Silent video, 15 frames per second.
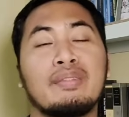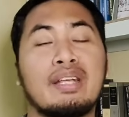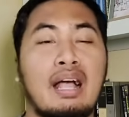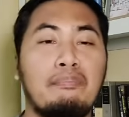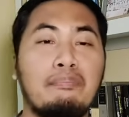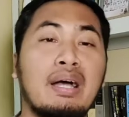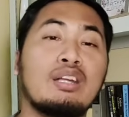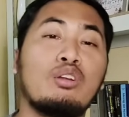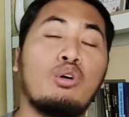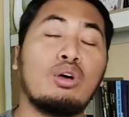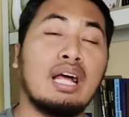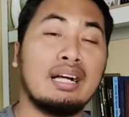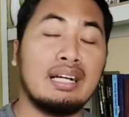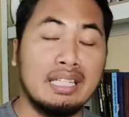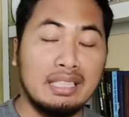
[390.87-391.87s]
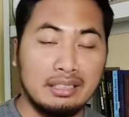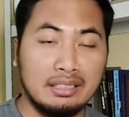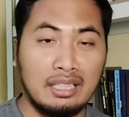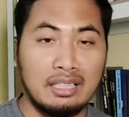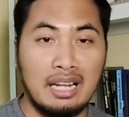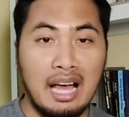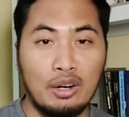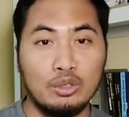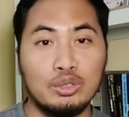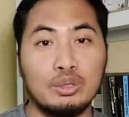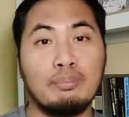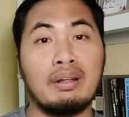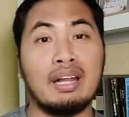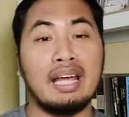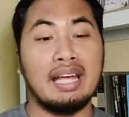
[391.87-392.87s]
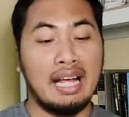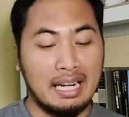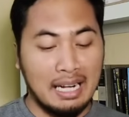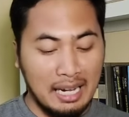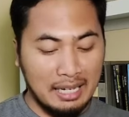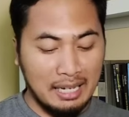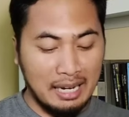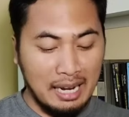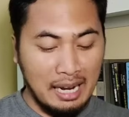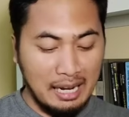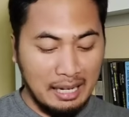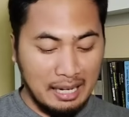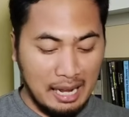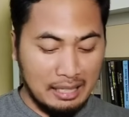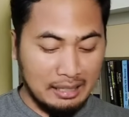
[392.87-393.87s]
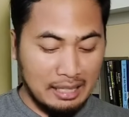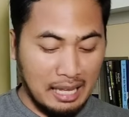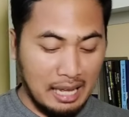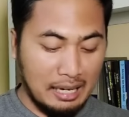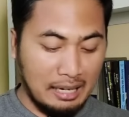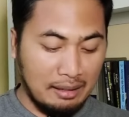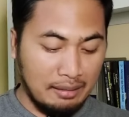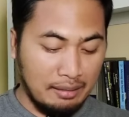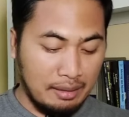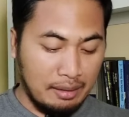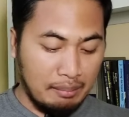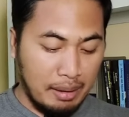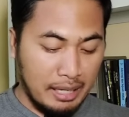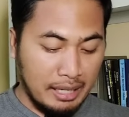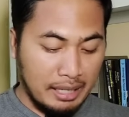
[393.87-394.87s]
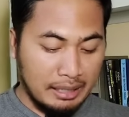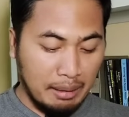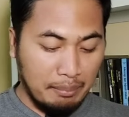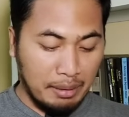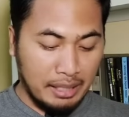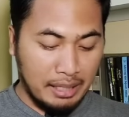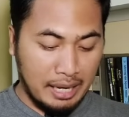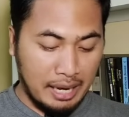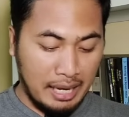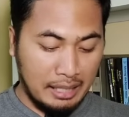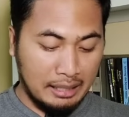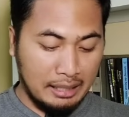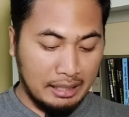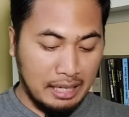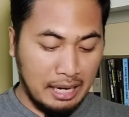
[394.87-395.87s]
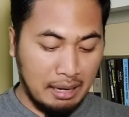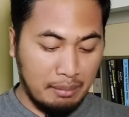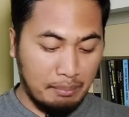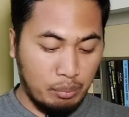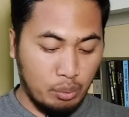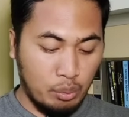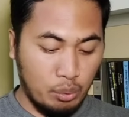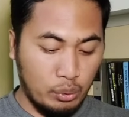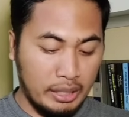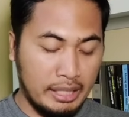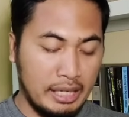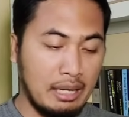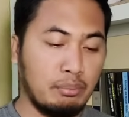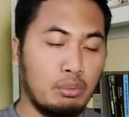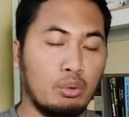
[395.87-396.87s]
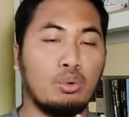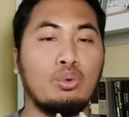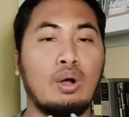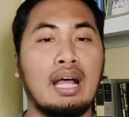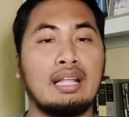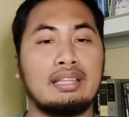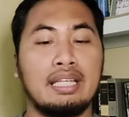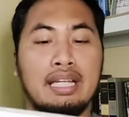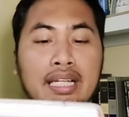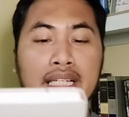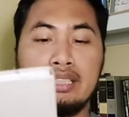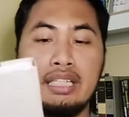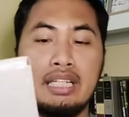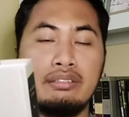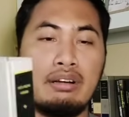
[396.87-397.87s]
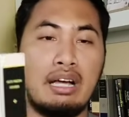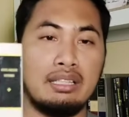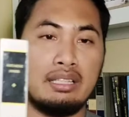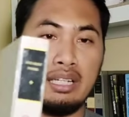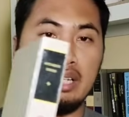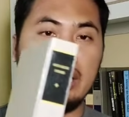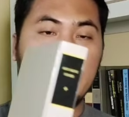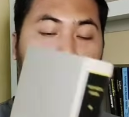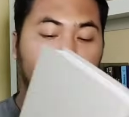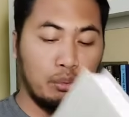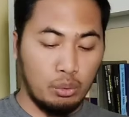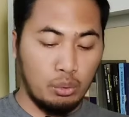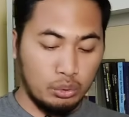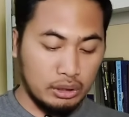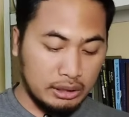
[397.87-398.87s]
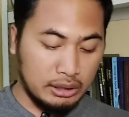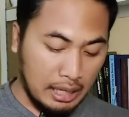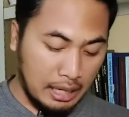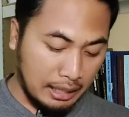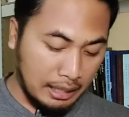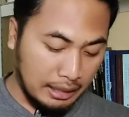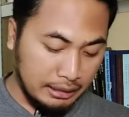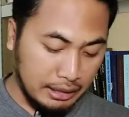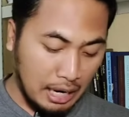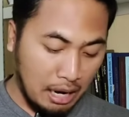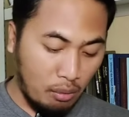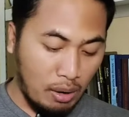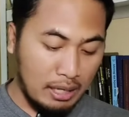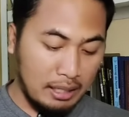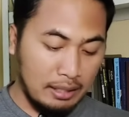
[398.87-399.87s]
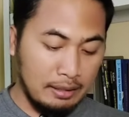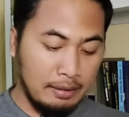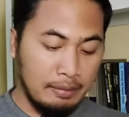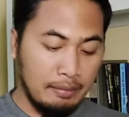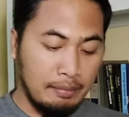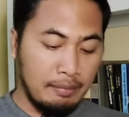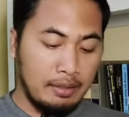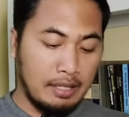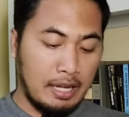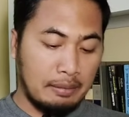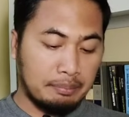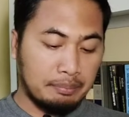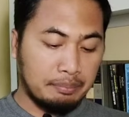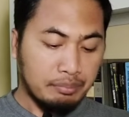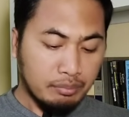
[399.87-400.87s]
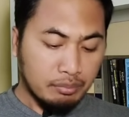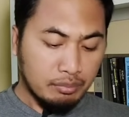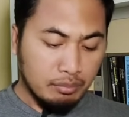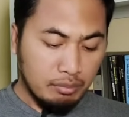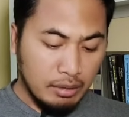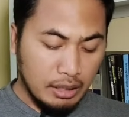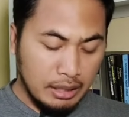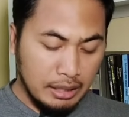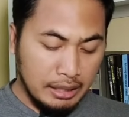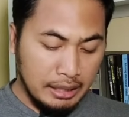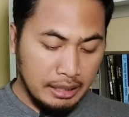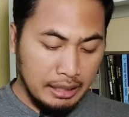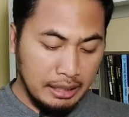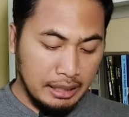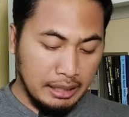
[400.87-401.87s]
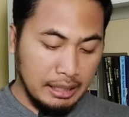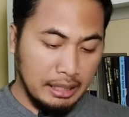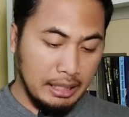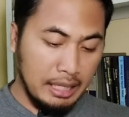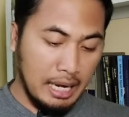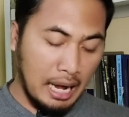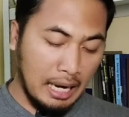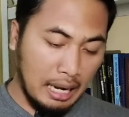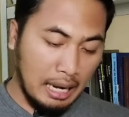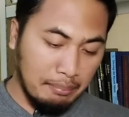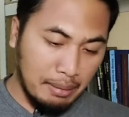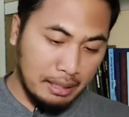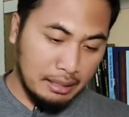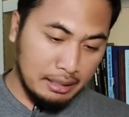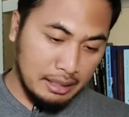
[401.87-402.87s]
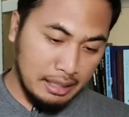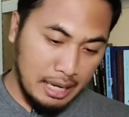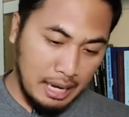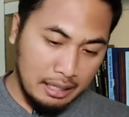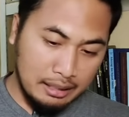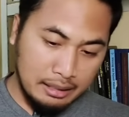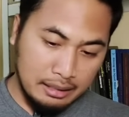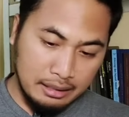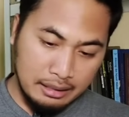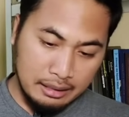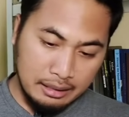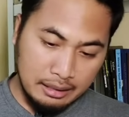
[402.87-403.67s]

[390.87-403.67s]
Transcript: kapan orang Kristen harus merayakan Natal. Mari kita melihat di dalam buku ini ya, buku Antenis ini Father ini, buku sejarah gereja awal. Nah, di halaman yang ke